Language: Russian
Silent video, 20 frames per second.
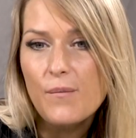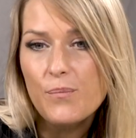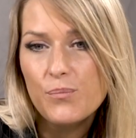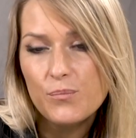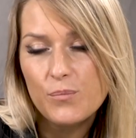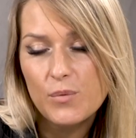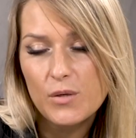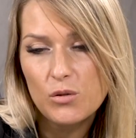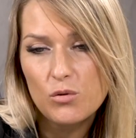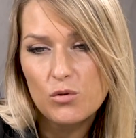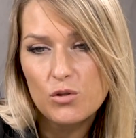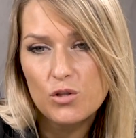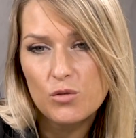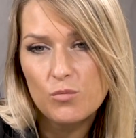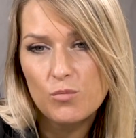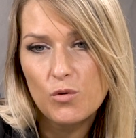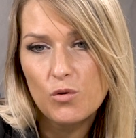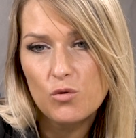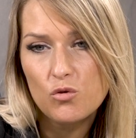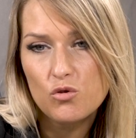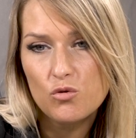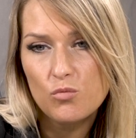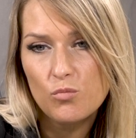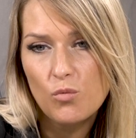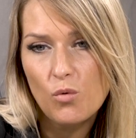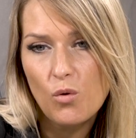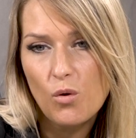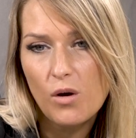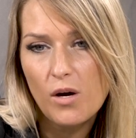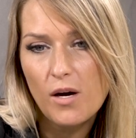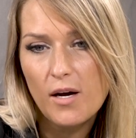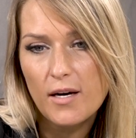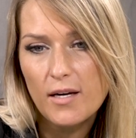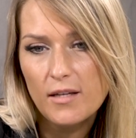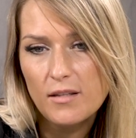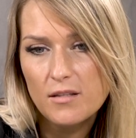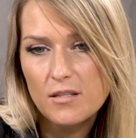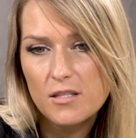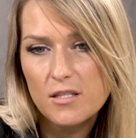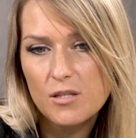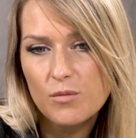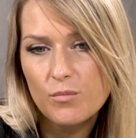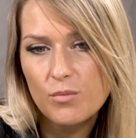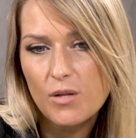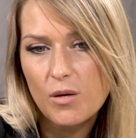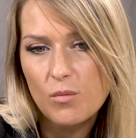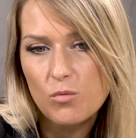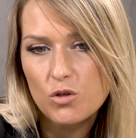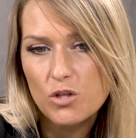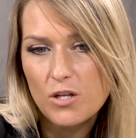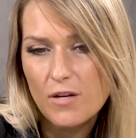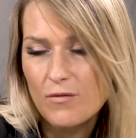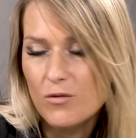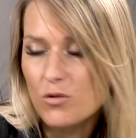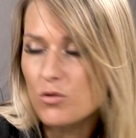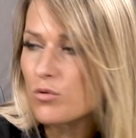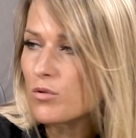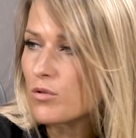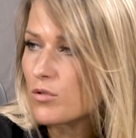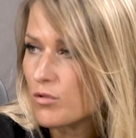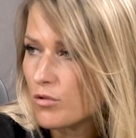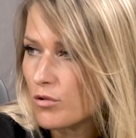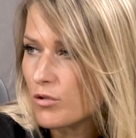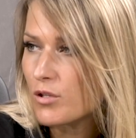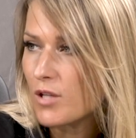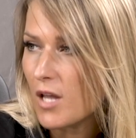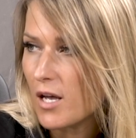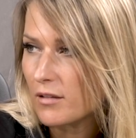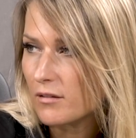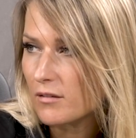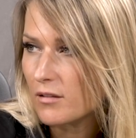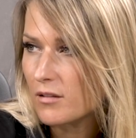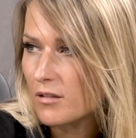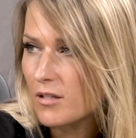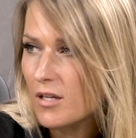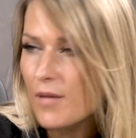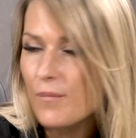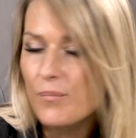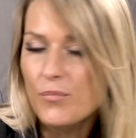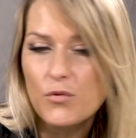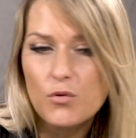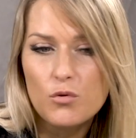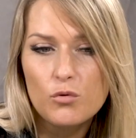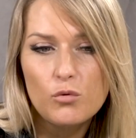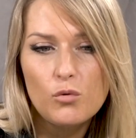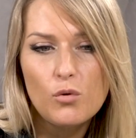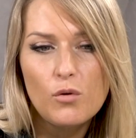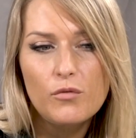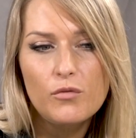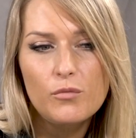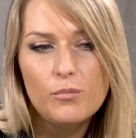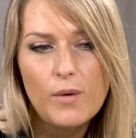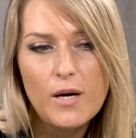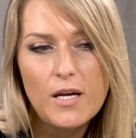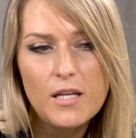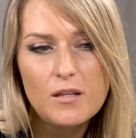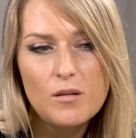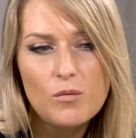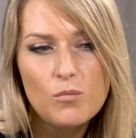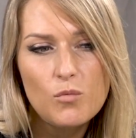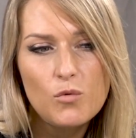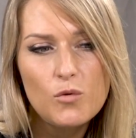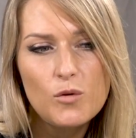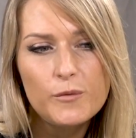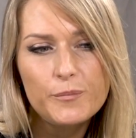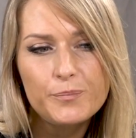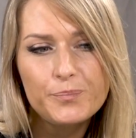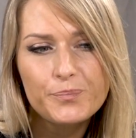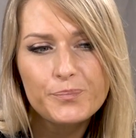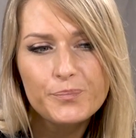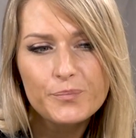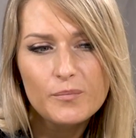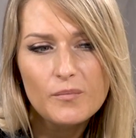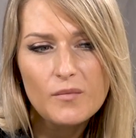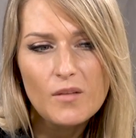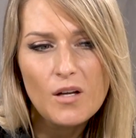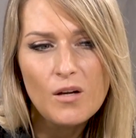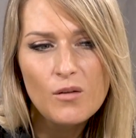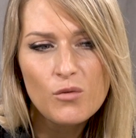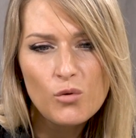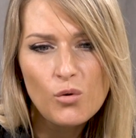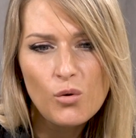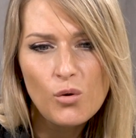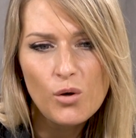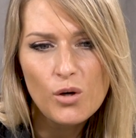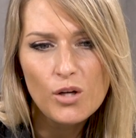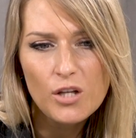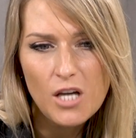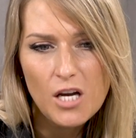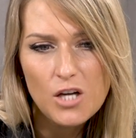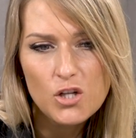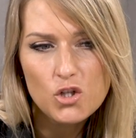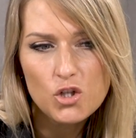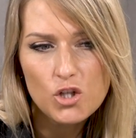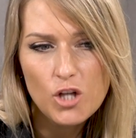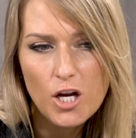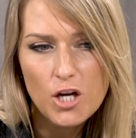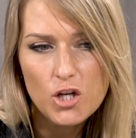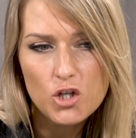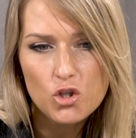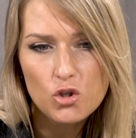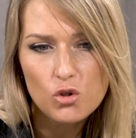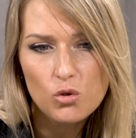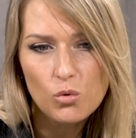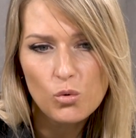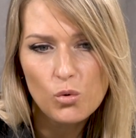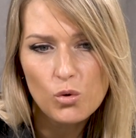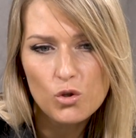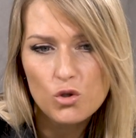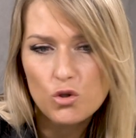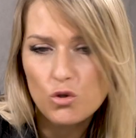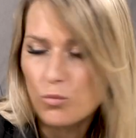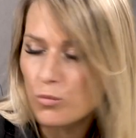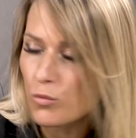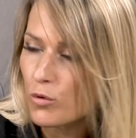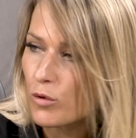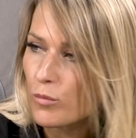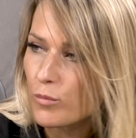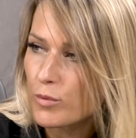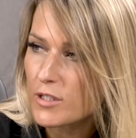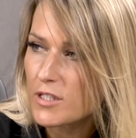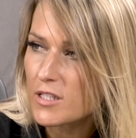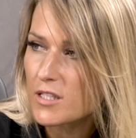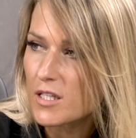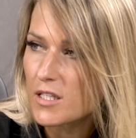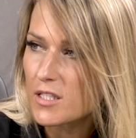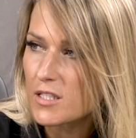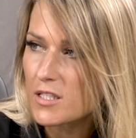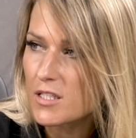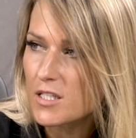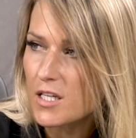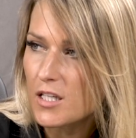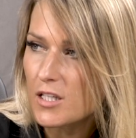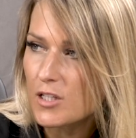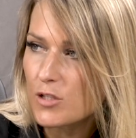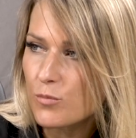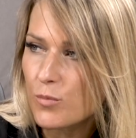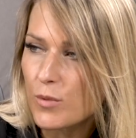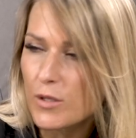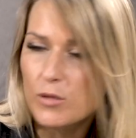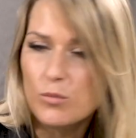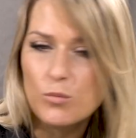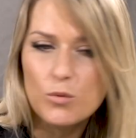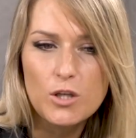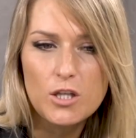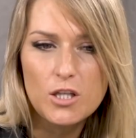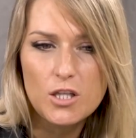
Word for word: приносят мне очень много радости, потому что я вижу результат трудов. Поэтому но я считаю, что еще много предстоит сделать, поэтому я не